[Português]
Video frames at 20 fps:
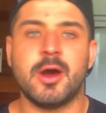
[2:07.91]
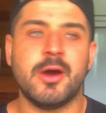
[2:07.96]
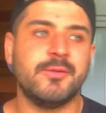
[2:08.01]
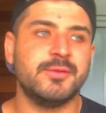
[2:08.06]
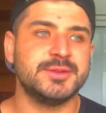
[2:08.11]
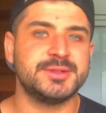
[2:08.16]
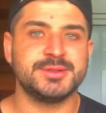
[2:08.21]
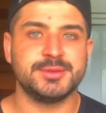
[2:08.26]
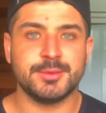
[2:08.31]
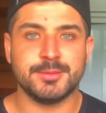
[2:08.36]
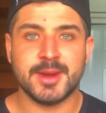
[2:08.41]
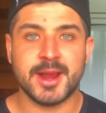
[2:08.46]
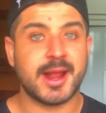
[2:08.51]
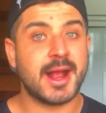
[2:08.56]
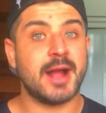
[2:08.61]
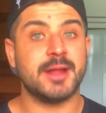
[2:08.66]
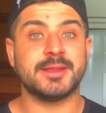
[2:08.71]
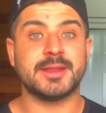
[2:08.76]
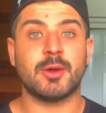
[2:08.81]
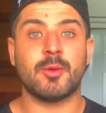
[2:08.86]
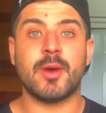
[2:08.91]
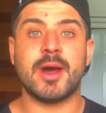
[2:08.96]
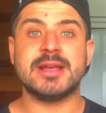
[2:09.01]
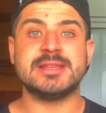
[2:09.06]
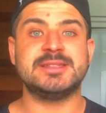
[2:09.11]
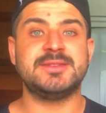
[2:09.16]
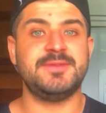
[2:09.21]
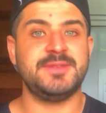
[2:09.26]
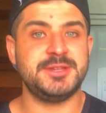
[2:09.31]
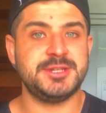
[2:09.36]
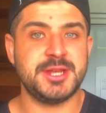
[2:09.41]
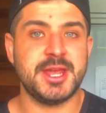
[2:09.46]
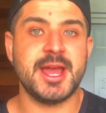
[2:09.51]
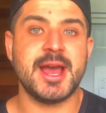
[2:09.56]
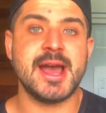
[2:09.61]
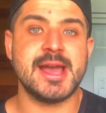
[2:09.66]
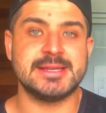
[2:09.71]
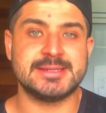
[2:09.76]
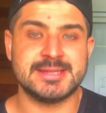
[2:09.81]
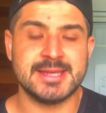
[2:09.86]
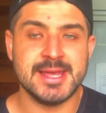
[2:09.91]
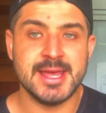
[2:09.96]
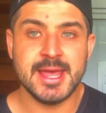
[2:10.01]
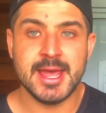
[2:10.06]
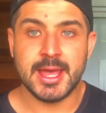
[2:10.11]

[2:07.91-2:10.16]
ovos no mercado tá quase 20 reais.